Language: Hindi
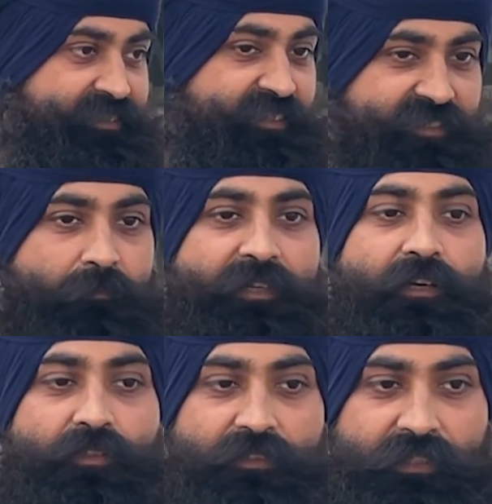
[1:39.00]
सिस्टम
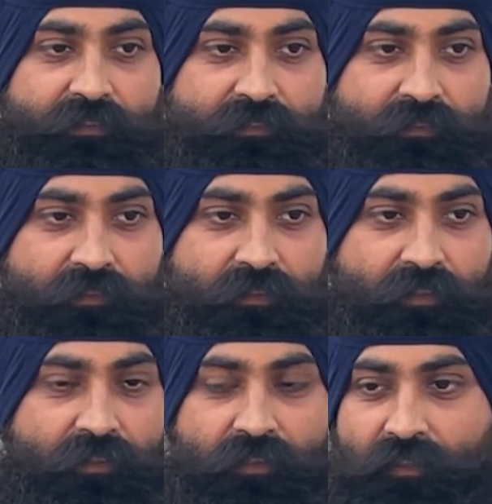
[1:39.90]
क्या होता
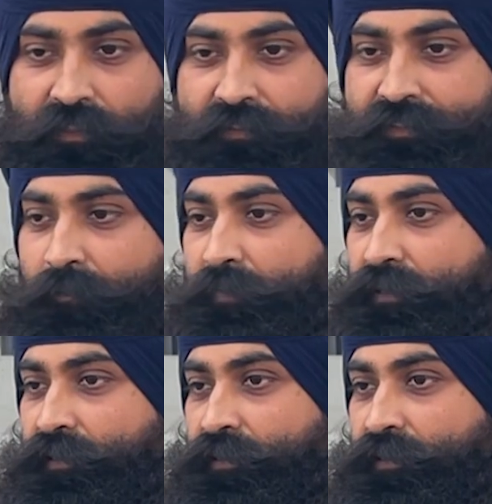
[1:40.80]
है जब